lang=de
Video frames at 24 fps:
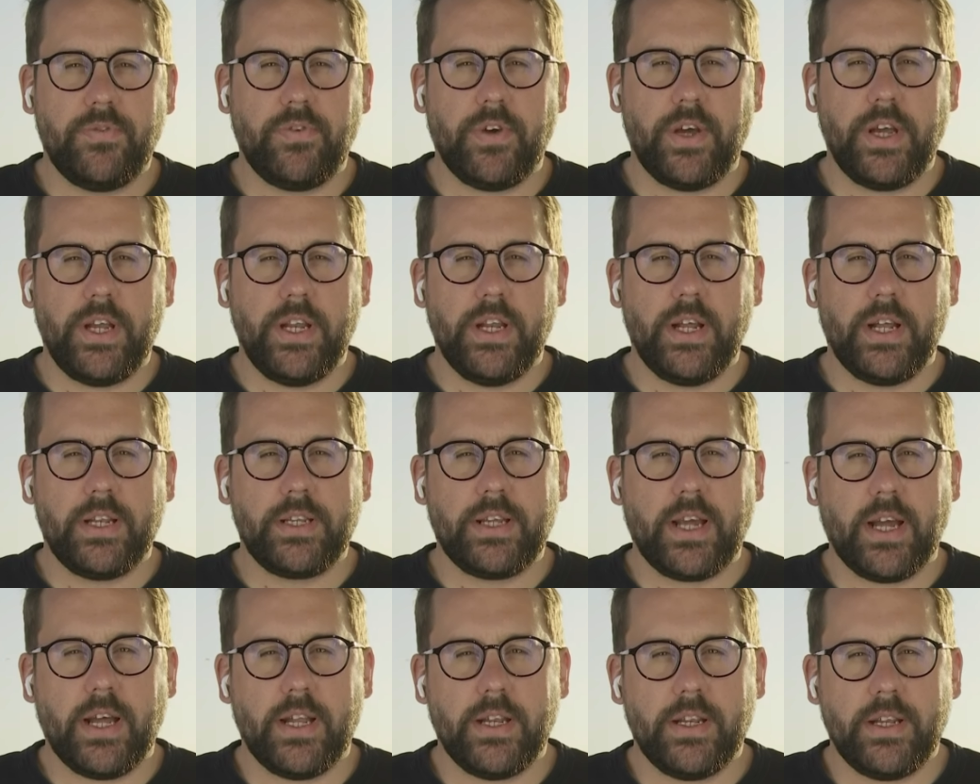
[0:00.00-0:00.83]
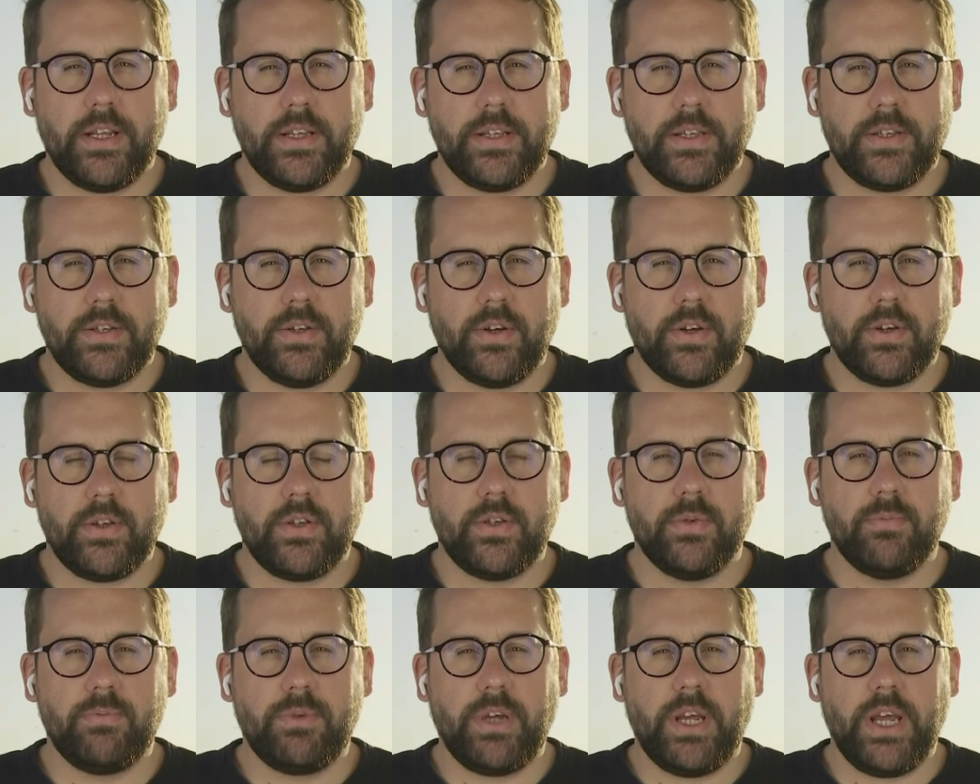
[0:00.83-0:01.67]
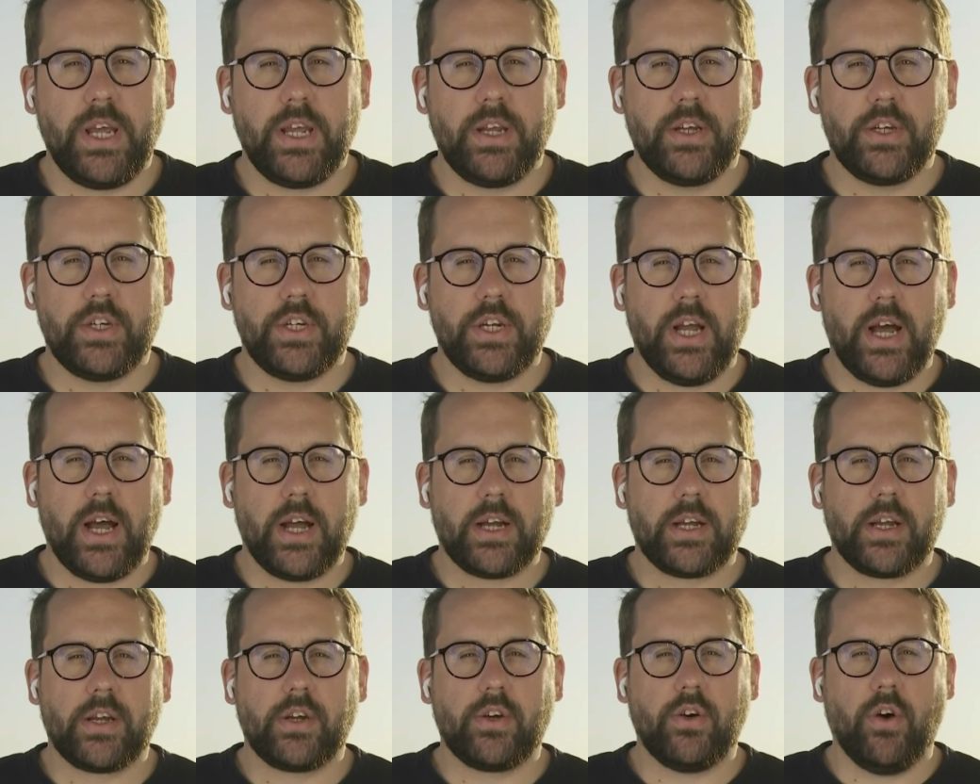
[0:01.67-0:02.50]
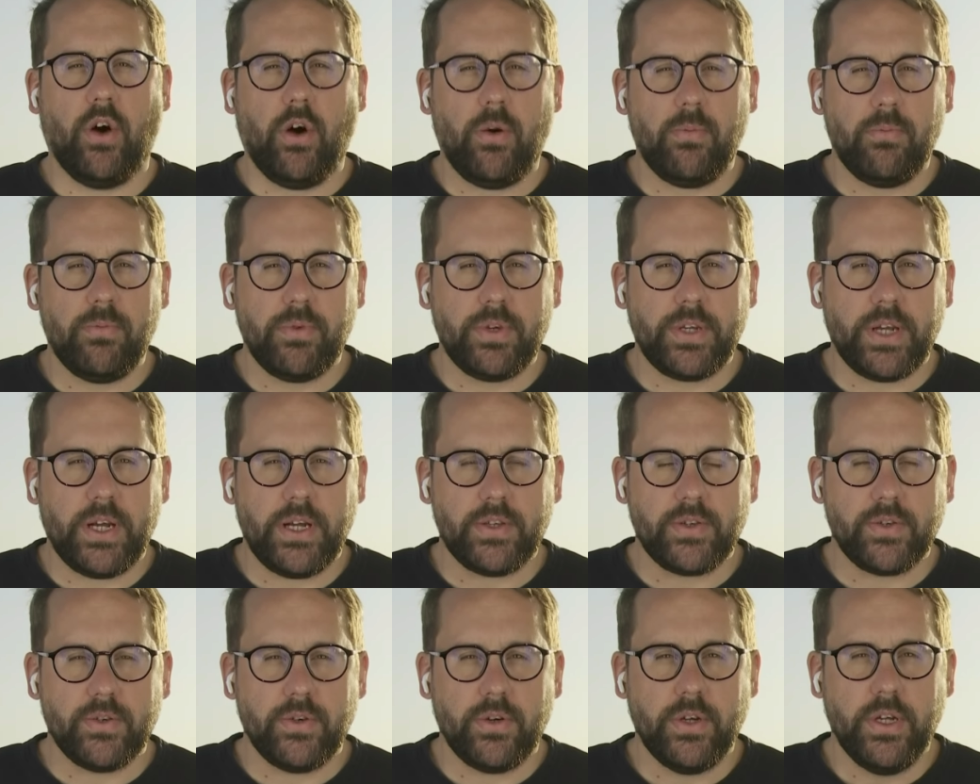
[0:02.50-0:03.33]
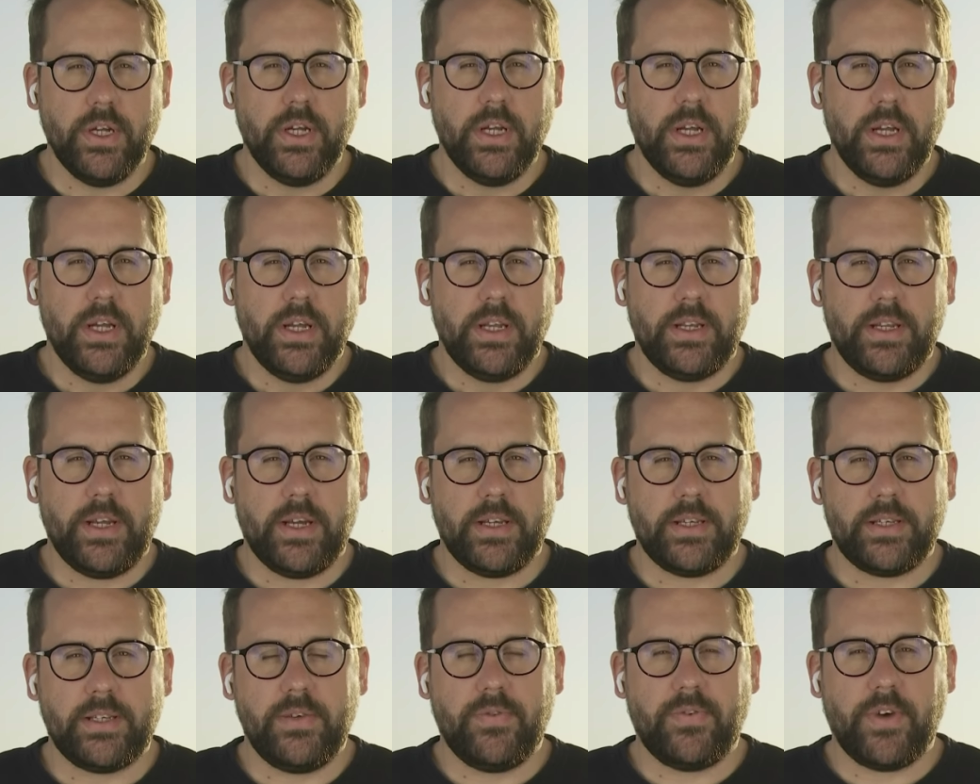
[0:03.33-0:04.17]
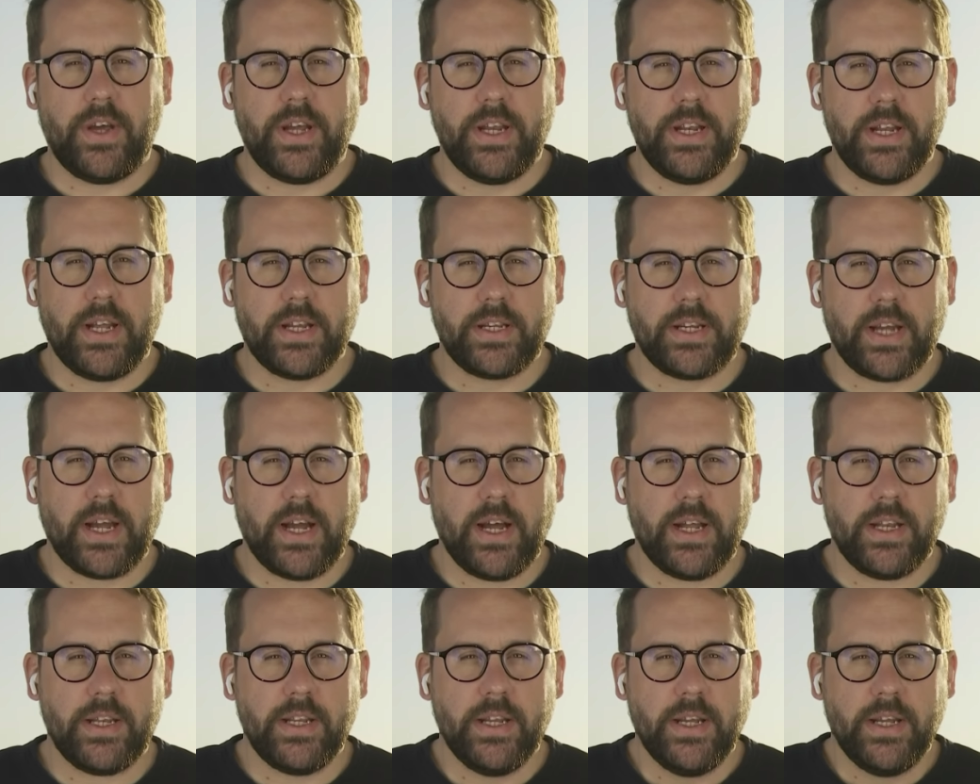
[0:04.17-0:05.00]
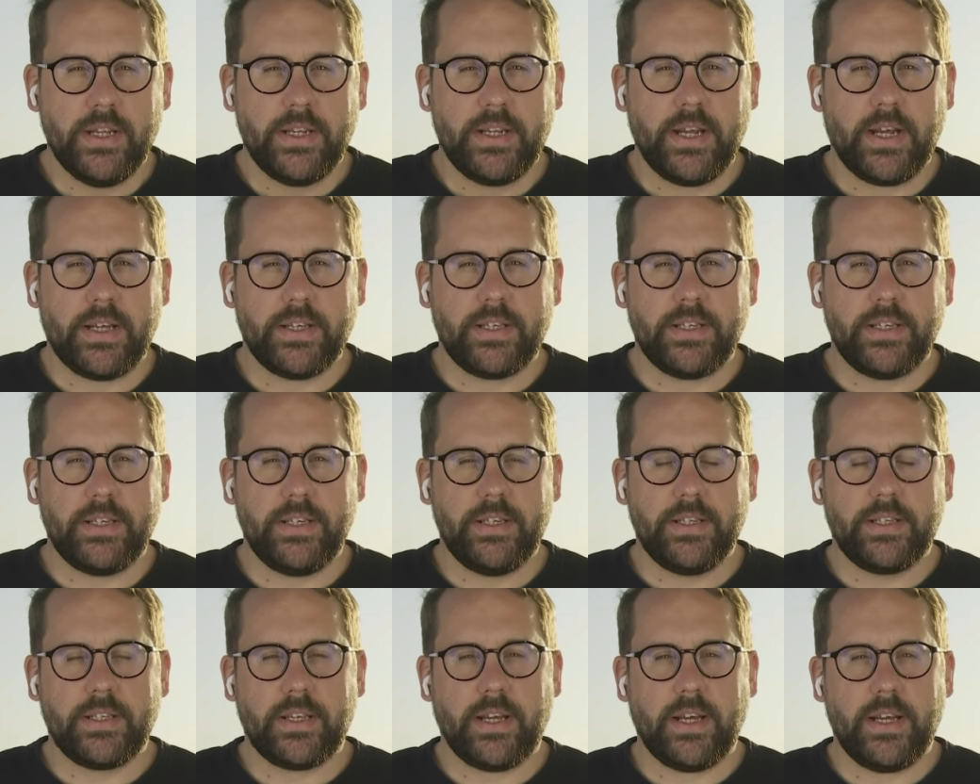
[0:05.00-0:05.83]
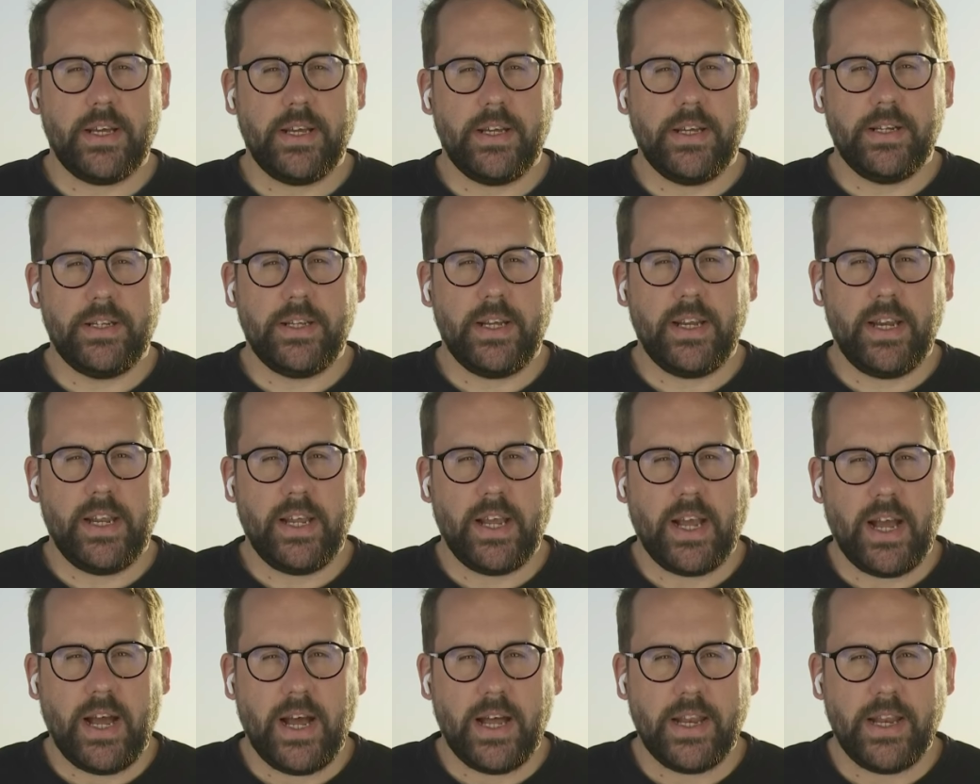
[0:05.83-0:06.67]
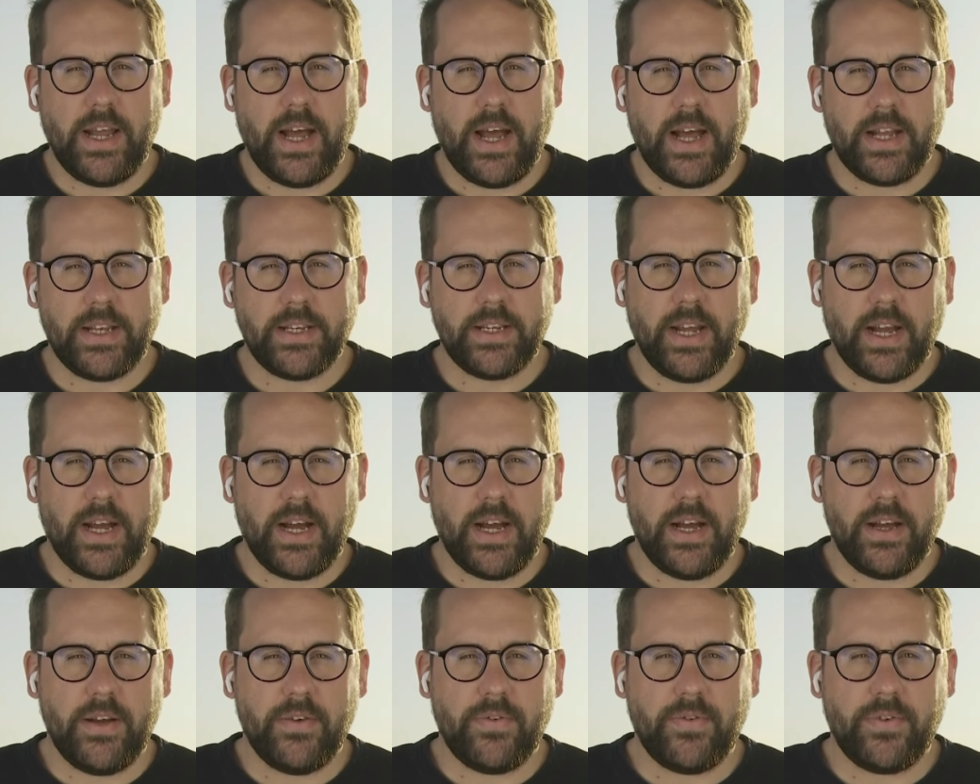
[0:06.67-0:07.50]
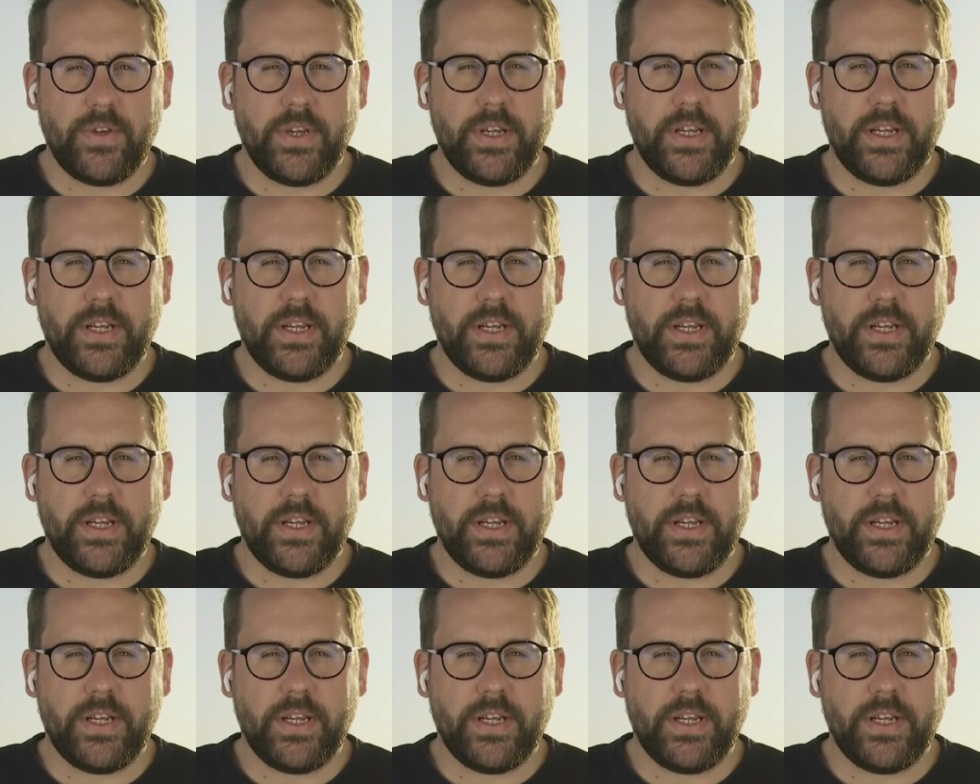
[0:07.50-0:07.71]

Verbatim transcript: sie verhindern kann, dass es noch zum Gegenschlag kommt, also dass sie verhindern kann, dass Israel den Iran angreift.